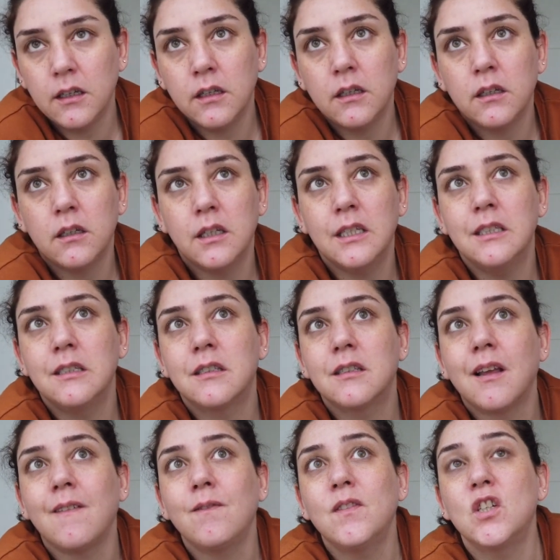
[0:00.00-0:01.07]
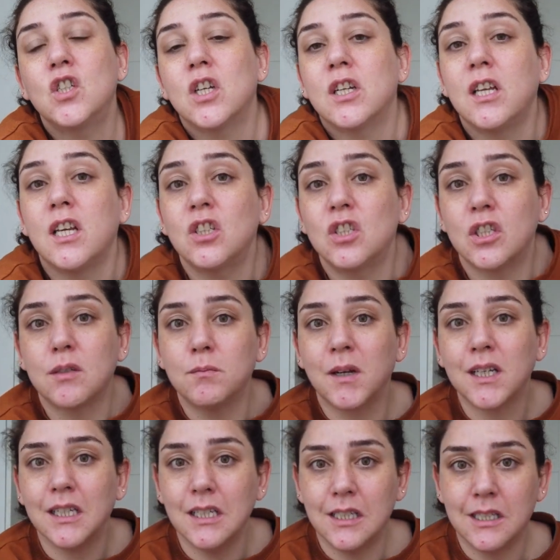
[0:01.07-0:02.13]
E, insan dışarıya
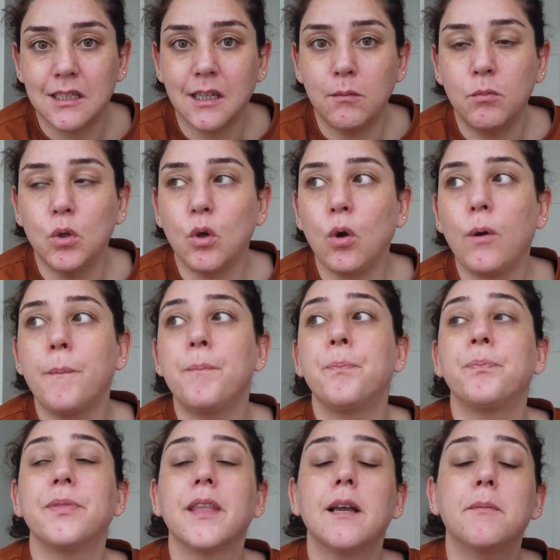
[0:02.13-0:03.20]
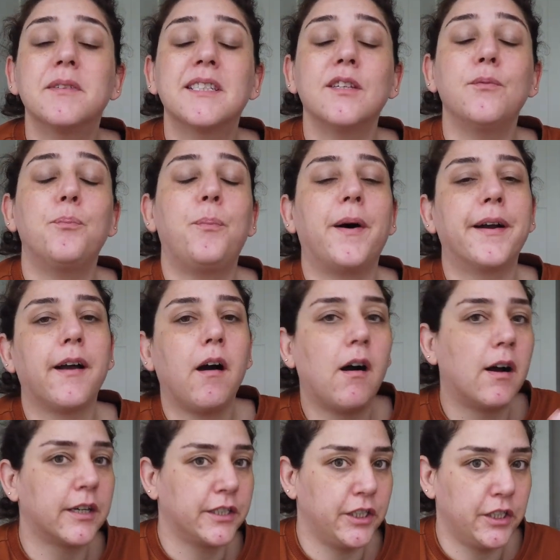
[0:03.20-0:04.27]
çıkmak istemiyor sırf para
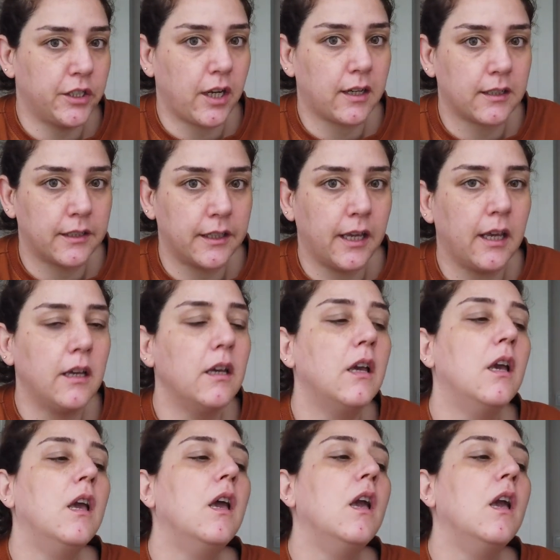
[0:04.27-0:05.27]
harcayacak diye.